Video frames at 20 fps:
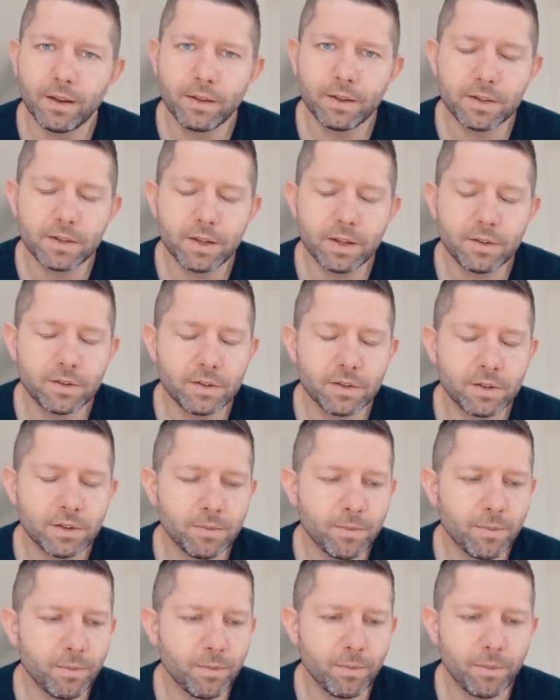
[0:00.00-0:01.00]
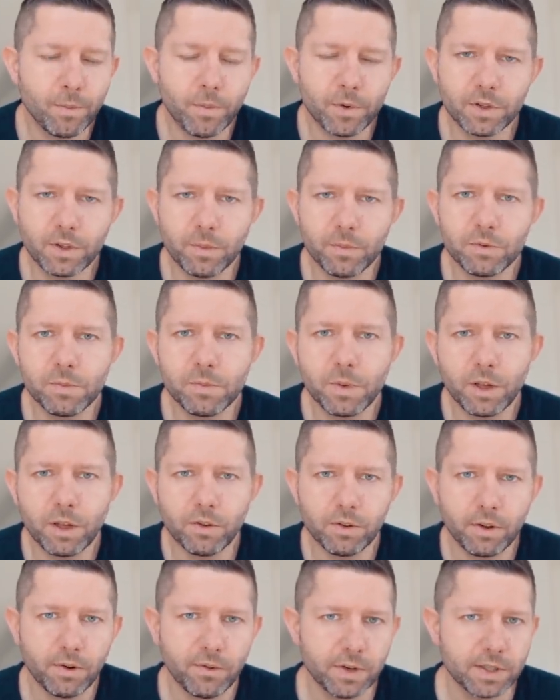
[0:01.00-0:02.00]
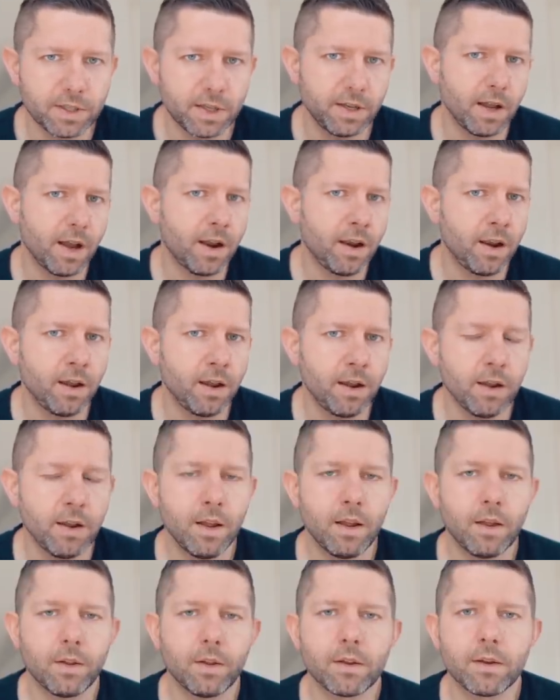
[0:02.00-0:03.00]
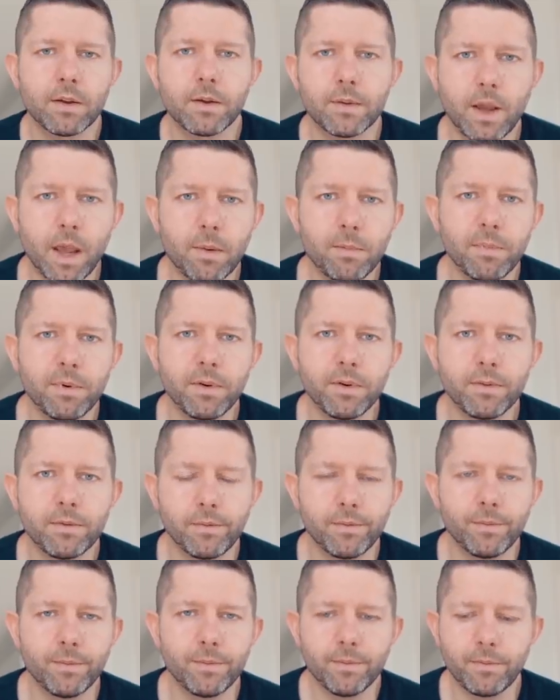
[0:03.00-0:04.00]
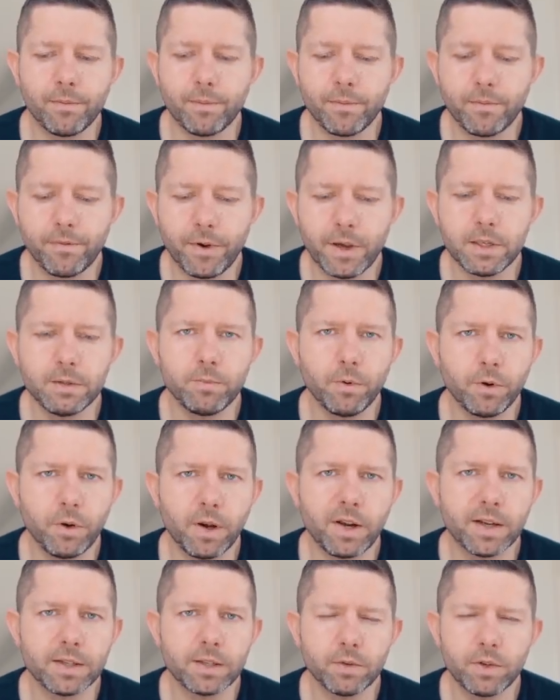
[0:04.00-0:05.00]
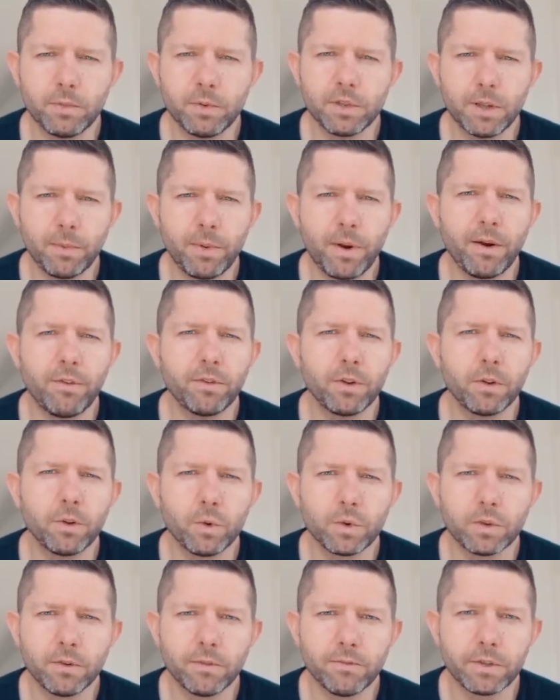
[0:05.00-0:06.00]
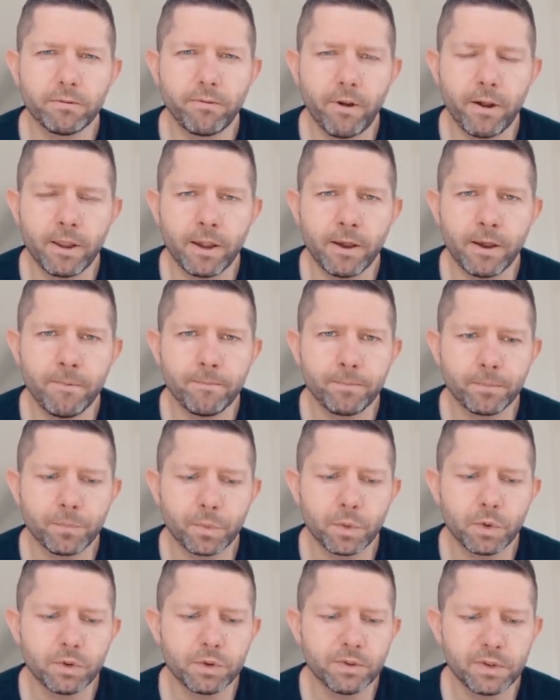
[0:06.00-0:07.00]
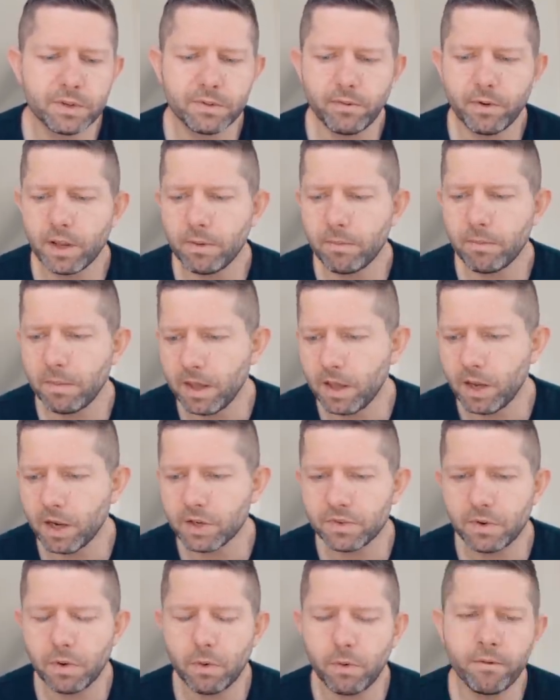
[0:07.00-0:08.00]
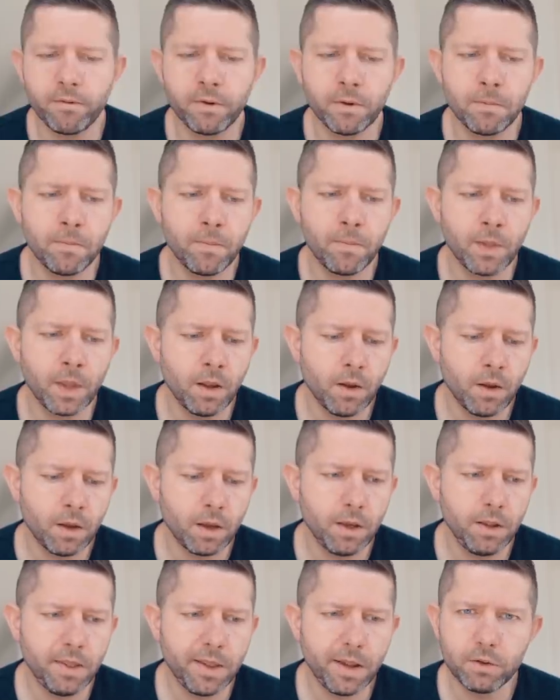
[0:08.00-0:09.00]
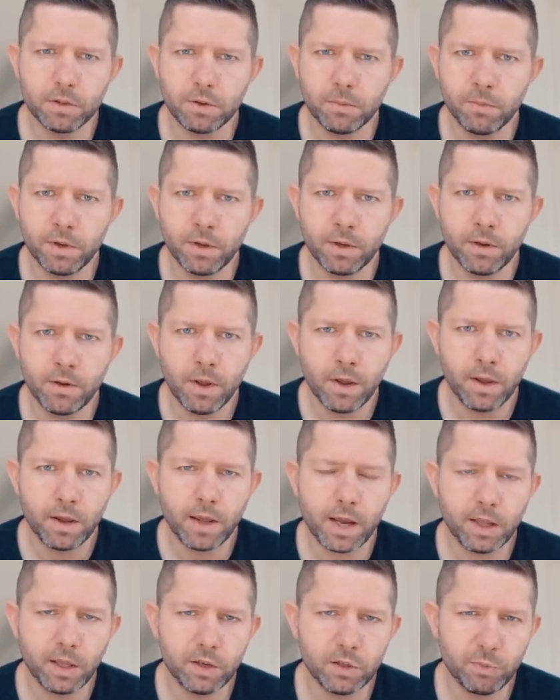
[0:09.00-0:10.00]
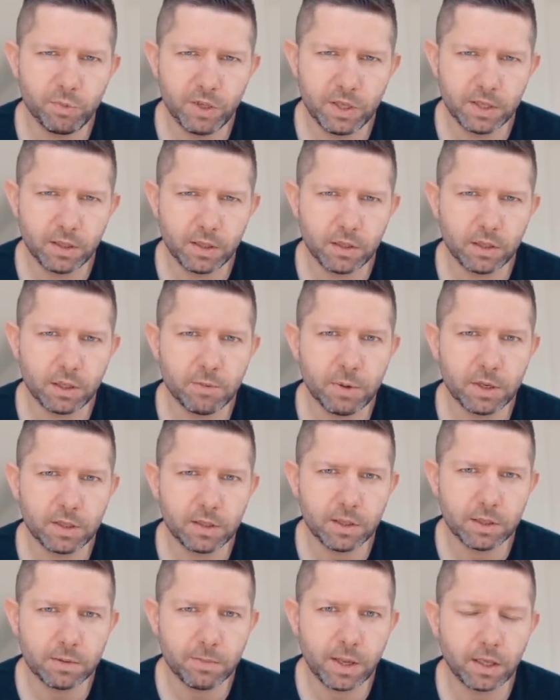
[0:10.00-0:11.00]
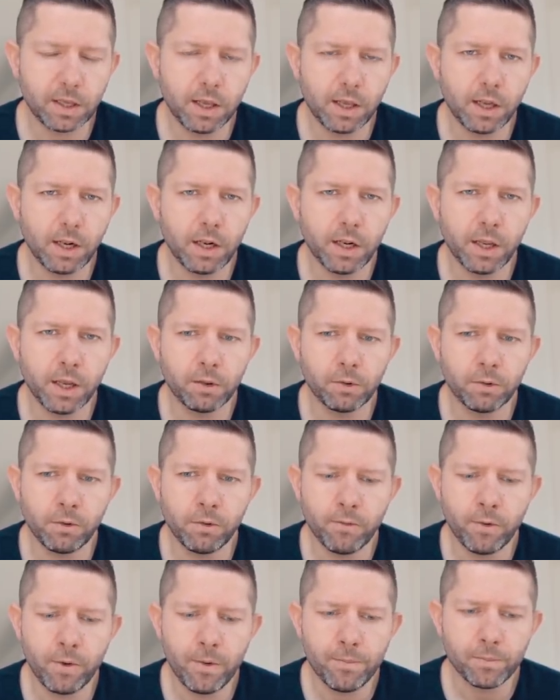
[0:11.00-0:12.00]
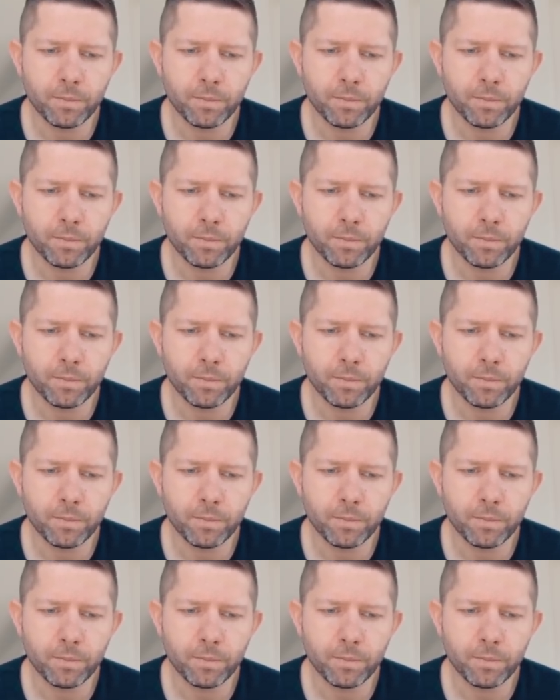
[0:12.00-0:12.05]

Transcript: To znaczy, może to brzmi kontrowersyjnie, ale E, jakby Facebook okazał się być naprawdę dużym wyzwaniem, dużym wyzwaniem i cashflowowym, i tego, żeby jak najszybciej zatrzymać te spadki klientów.